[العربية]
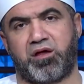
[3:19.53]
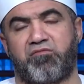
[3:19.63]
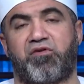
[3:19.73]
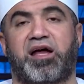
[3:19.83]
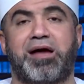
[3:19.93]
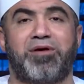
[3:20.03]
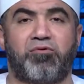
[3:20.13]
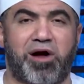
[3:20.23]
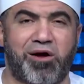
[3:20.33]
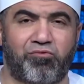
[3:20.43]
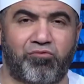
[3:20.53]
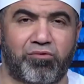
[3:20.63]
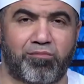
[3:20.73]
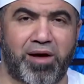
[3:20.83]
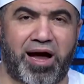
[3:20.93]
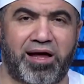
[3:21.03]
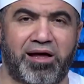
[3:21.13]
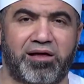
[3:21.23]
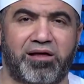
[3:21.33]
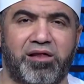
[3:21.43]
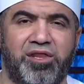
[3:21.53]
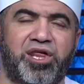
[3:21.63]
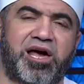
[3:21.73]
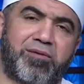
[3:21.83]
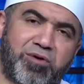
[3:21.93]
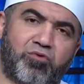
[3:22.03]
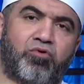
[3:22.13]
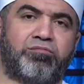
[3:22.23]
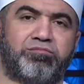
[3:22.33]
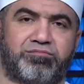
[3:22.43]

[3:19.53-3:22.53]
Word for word: فجاب الواو مع ثامنهم